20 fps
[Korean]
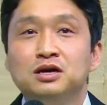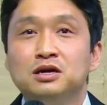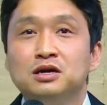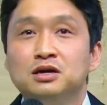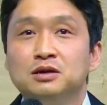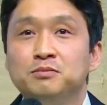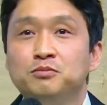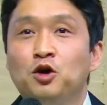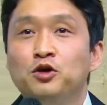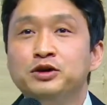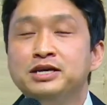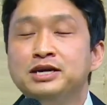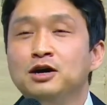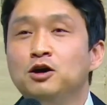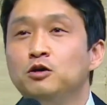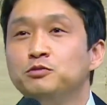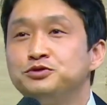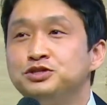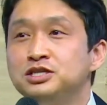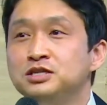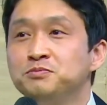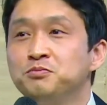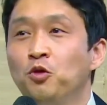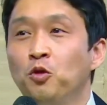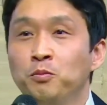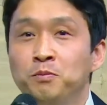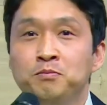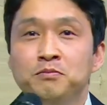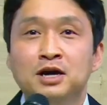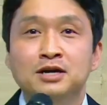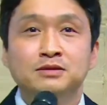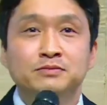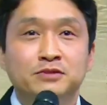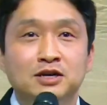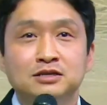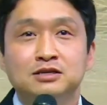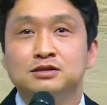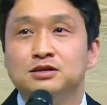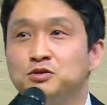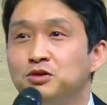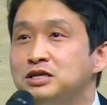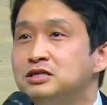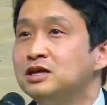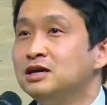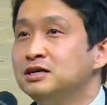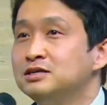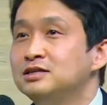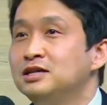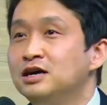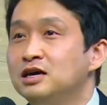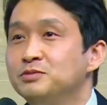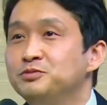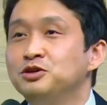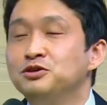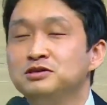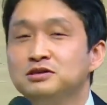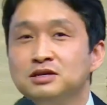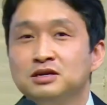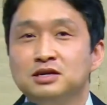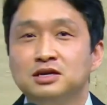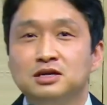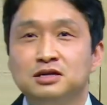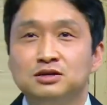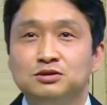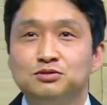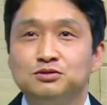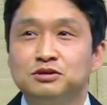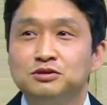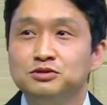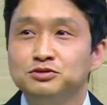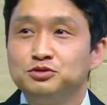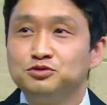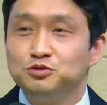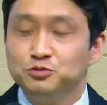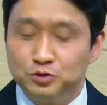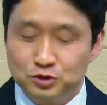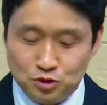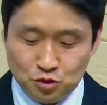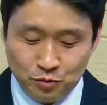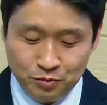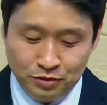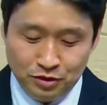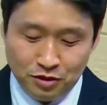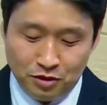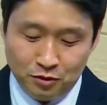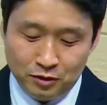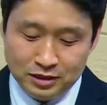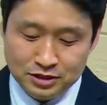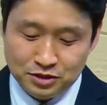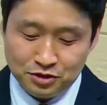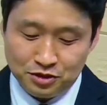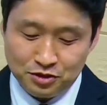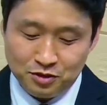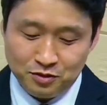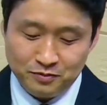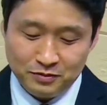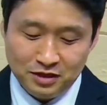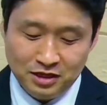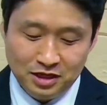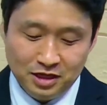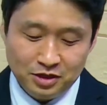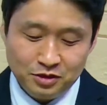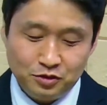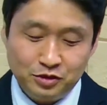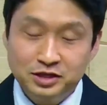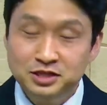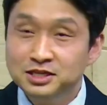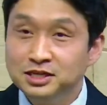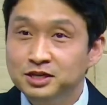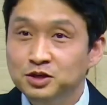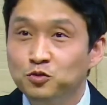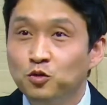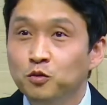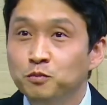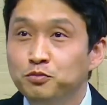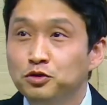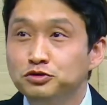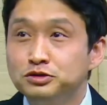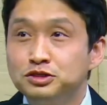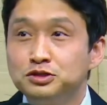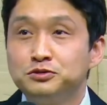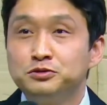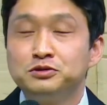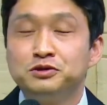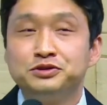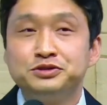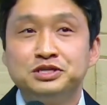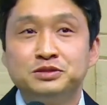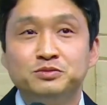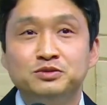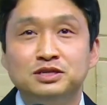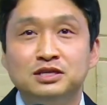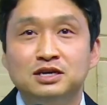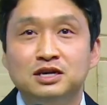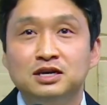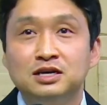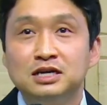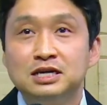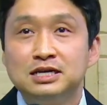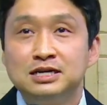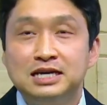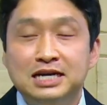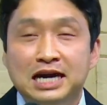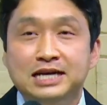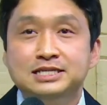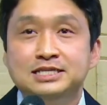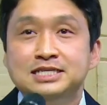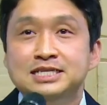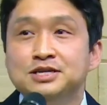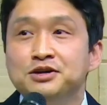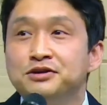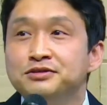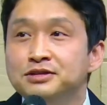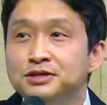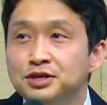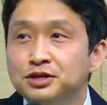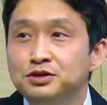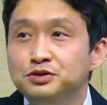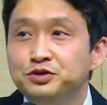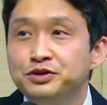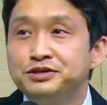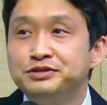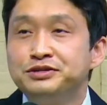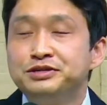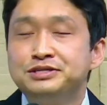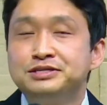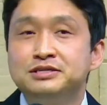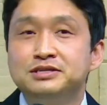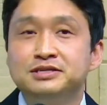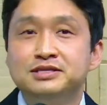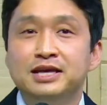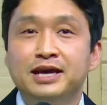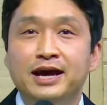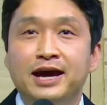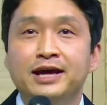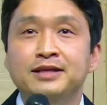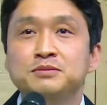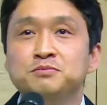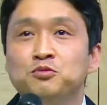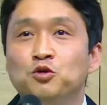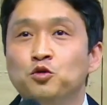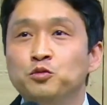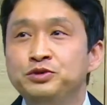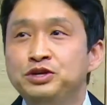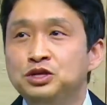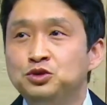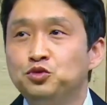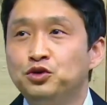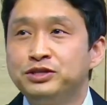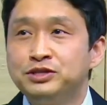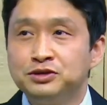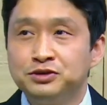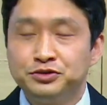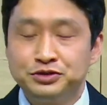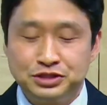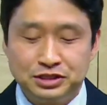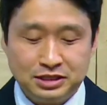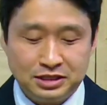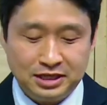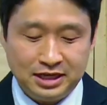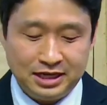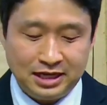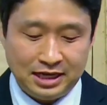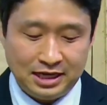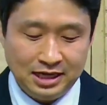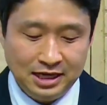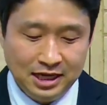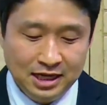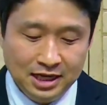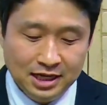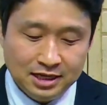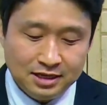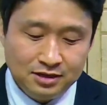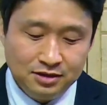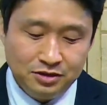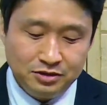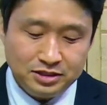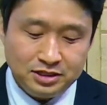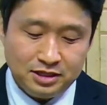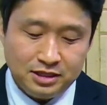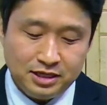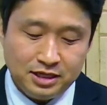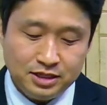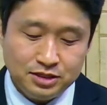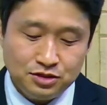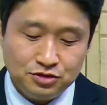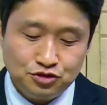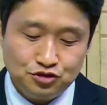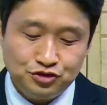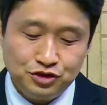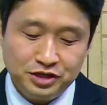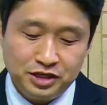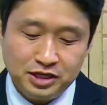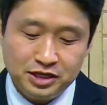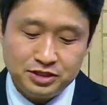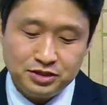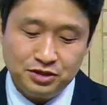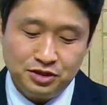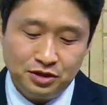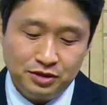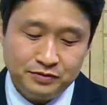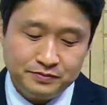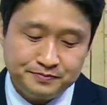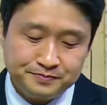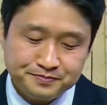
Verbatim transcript: 머리가 없이 몸만 막 이렇게 왔다 갔다 하면 또 그것도 뭐 좀비 영화처럼 굉장히 공포스러울 것입니다. 같이 연결되어 있을 때 한 몸이 되는 것인데 그것에 대해서 주님께서